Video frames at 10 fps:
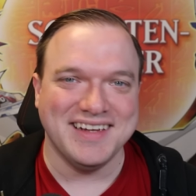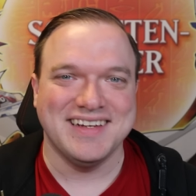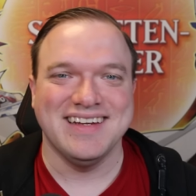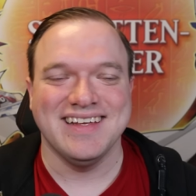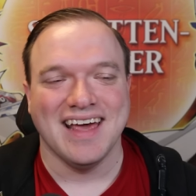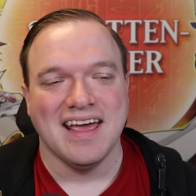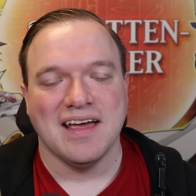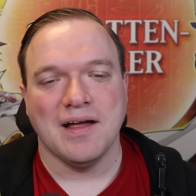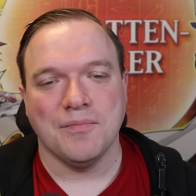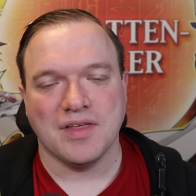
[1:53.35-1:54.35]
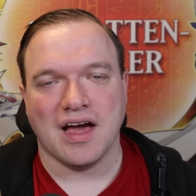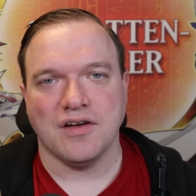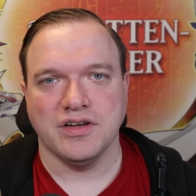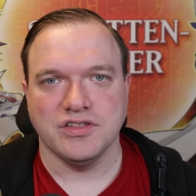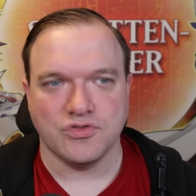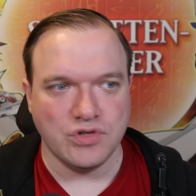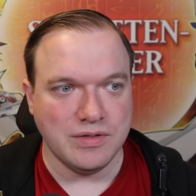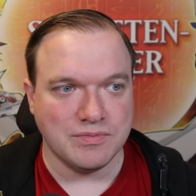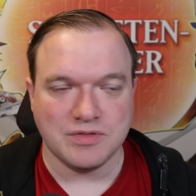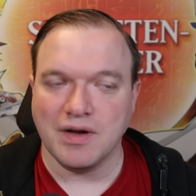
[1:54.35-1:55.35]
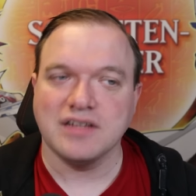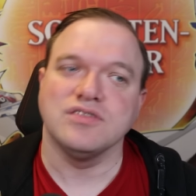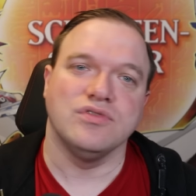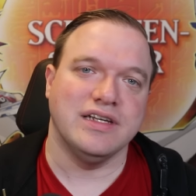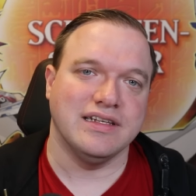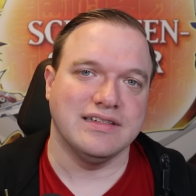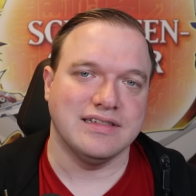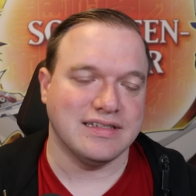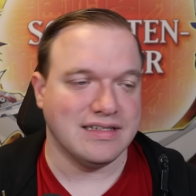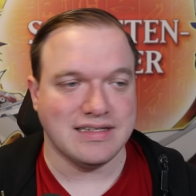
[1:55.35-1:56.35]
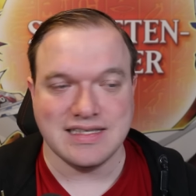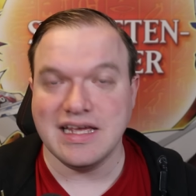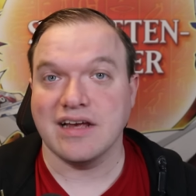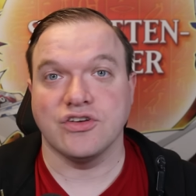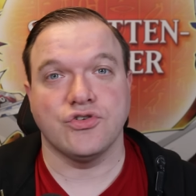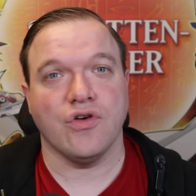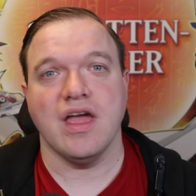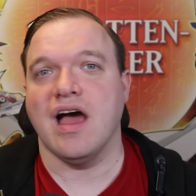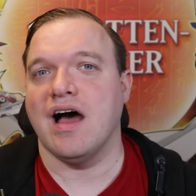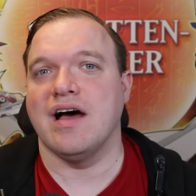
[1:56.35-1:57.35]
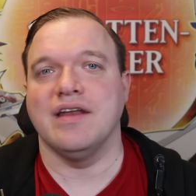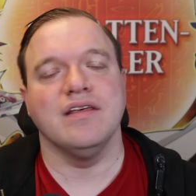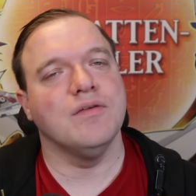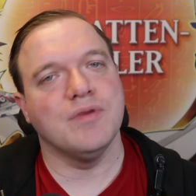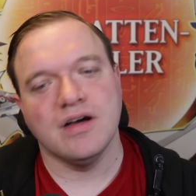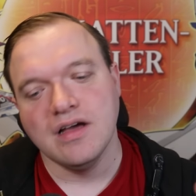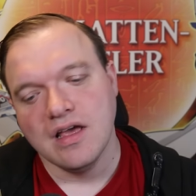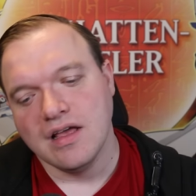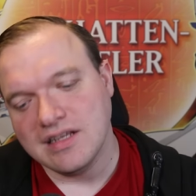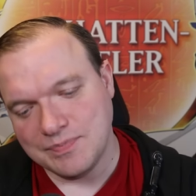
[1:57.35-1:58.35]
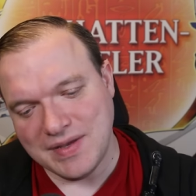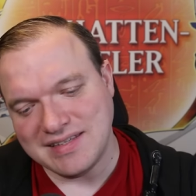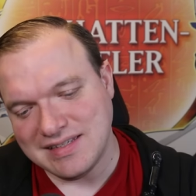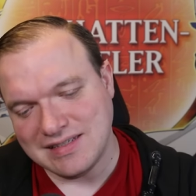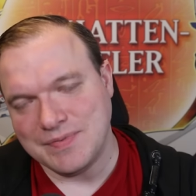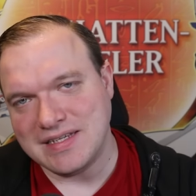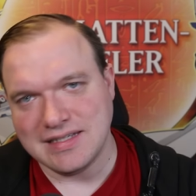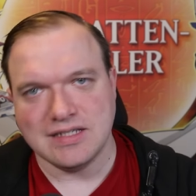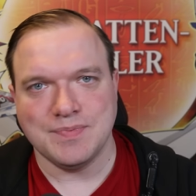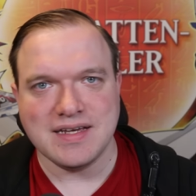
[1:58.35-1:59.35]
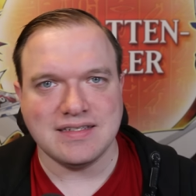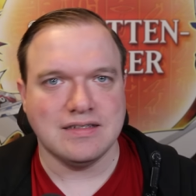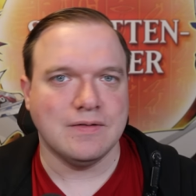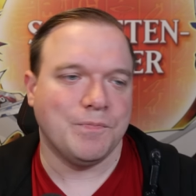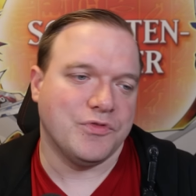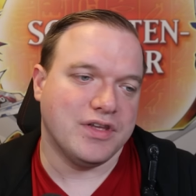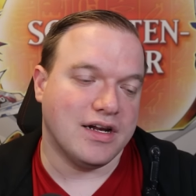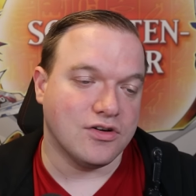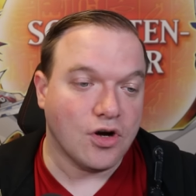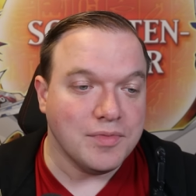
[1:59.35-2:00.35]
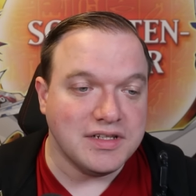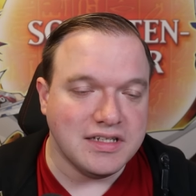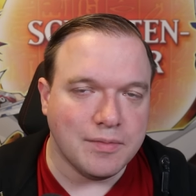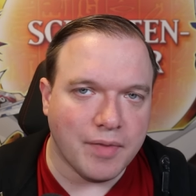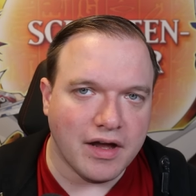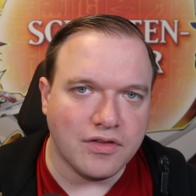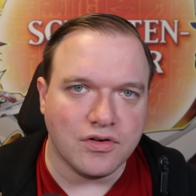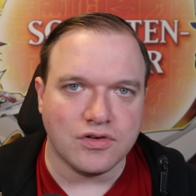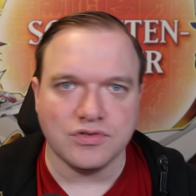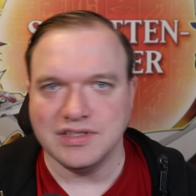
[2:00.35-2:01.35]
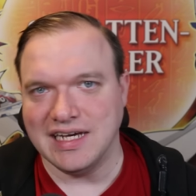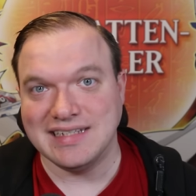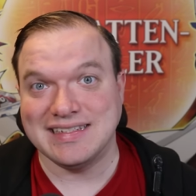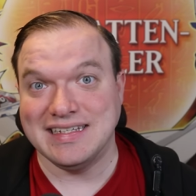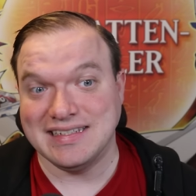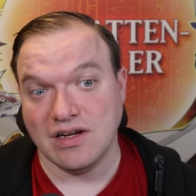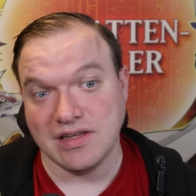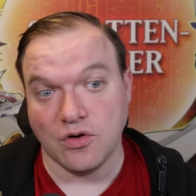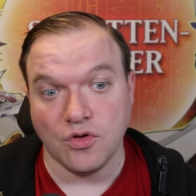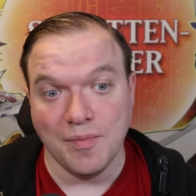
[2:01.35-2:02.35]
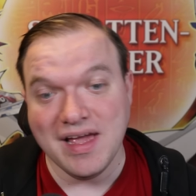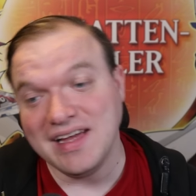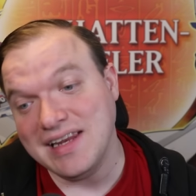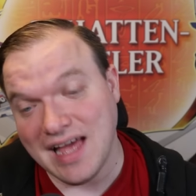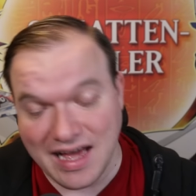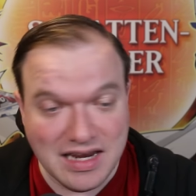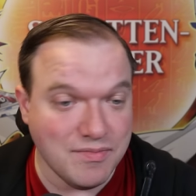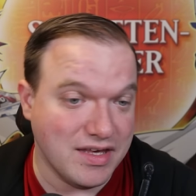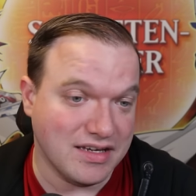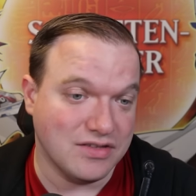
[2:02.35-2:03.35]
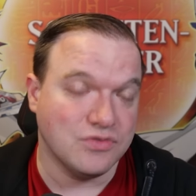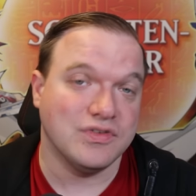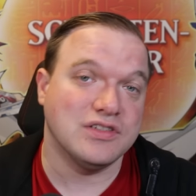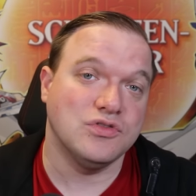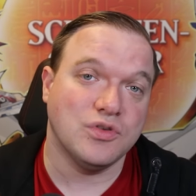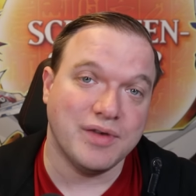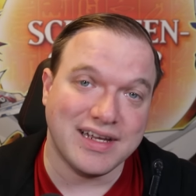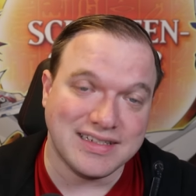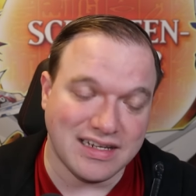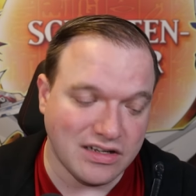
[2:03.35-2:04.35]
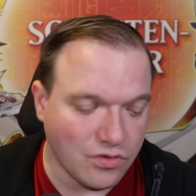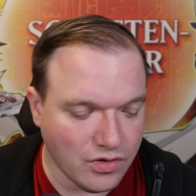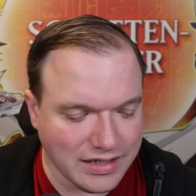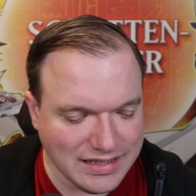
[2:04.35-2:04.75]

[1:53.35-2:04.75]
eigentlich, ähm, gerade auch in den Streams, Mastodon und ähnliches, das ist ja sehr getryharde, immer das Beste, das Beste, das Beste und dann dann halt Comedy nebenbei noch und jetzt geht es halt auch noch mehr in Anime-Richtung, was natürlich nochmal eine ganz andere neue